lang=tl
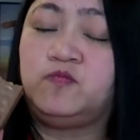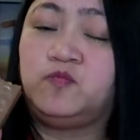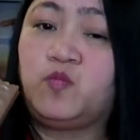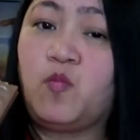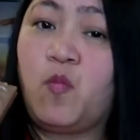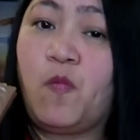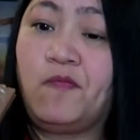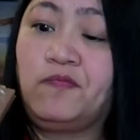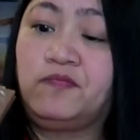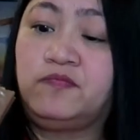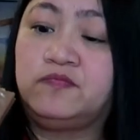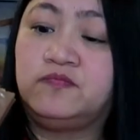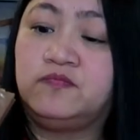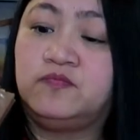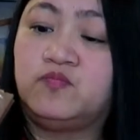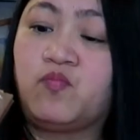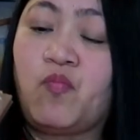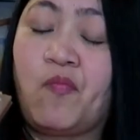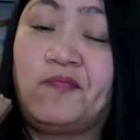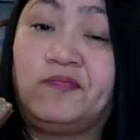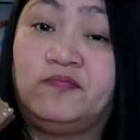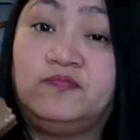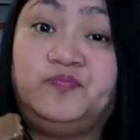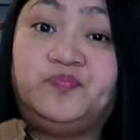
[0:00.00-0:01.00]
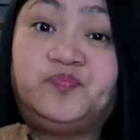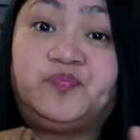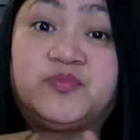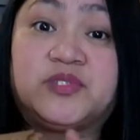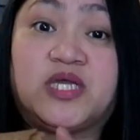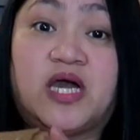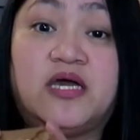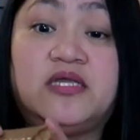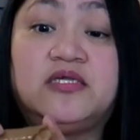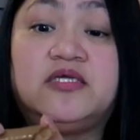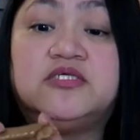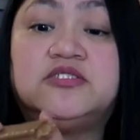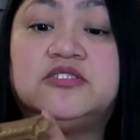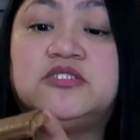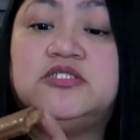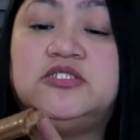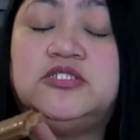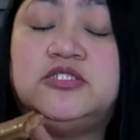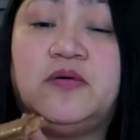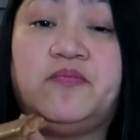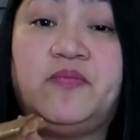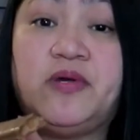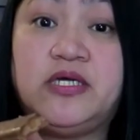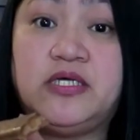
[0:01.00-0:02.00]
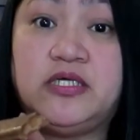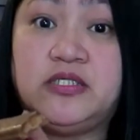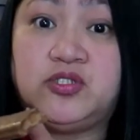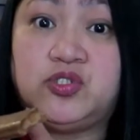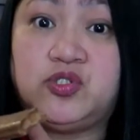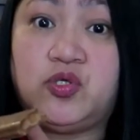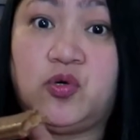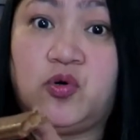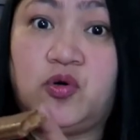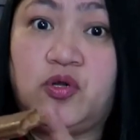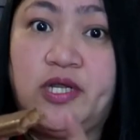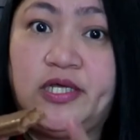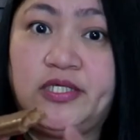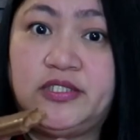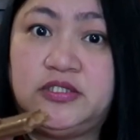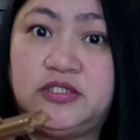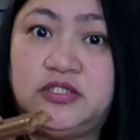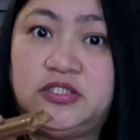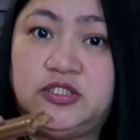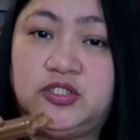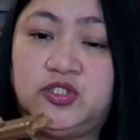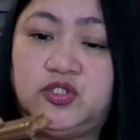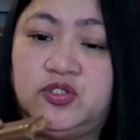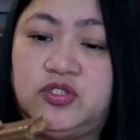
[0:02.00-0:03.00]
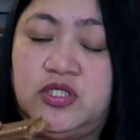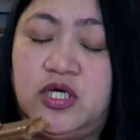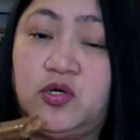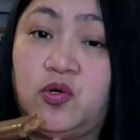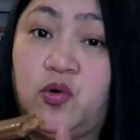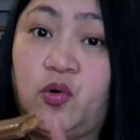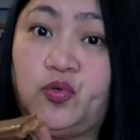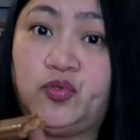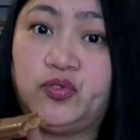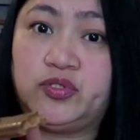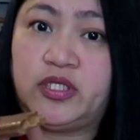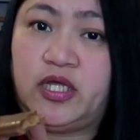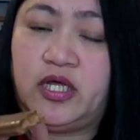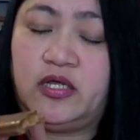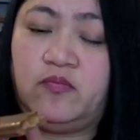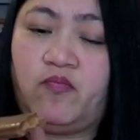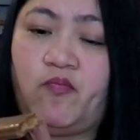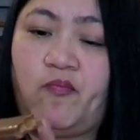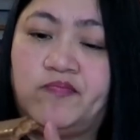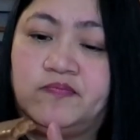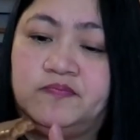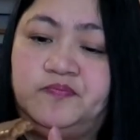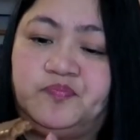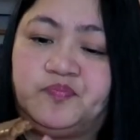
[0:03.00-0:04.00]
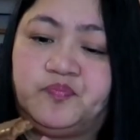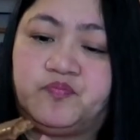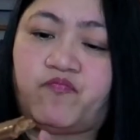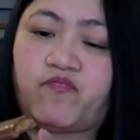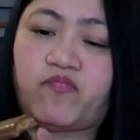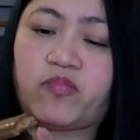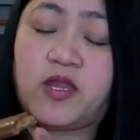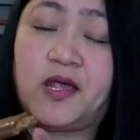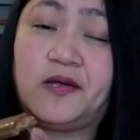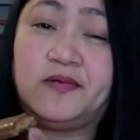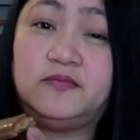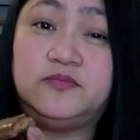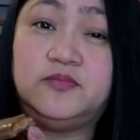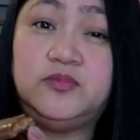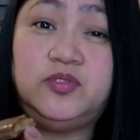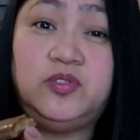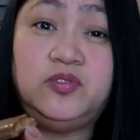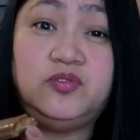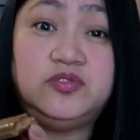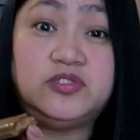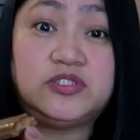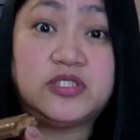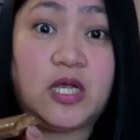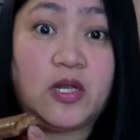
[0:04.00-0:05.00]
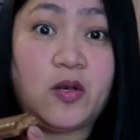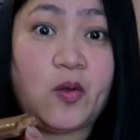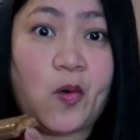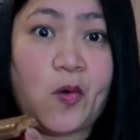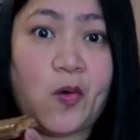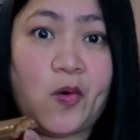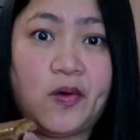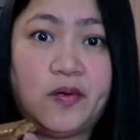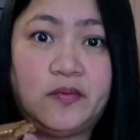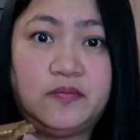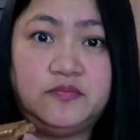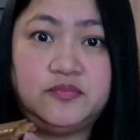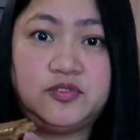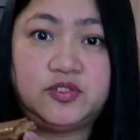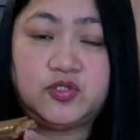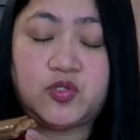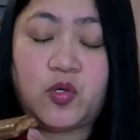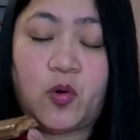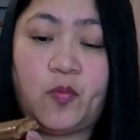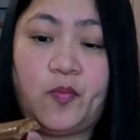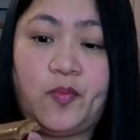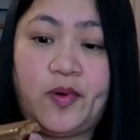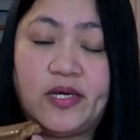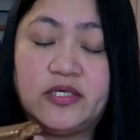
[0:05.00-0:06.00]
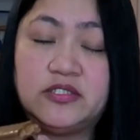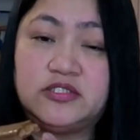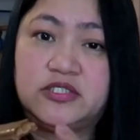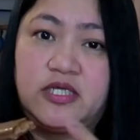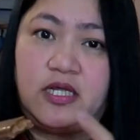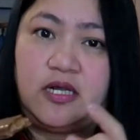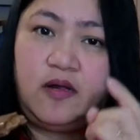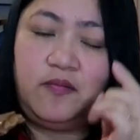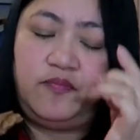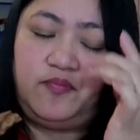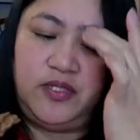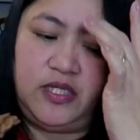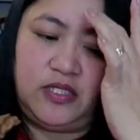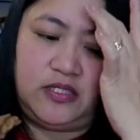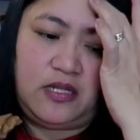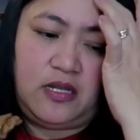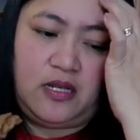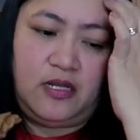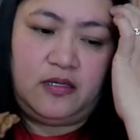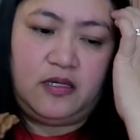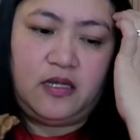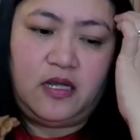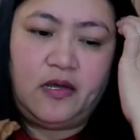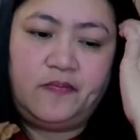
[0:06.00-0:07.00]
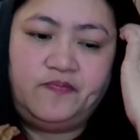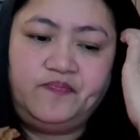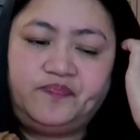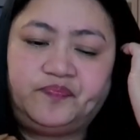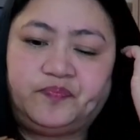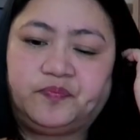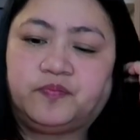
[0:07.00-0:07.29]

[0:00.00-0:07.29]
Mm. Kahit kasi siya may chocolate dito na coated, yun sa loob, sobrang sarap niya talaga.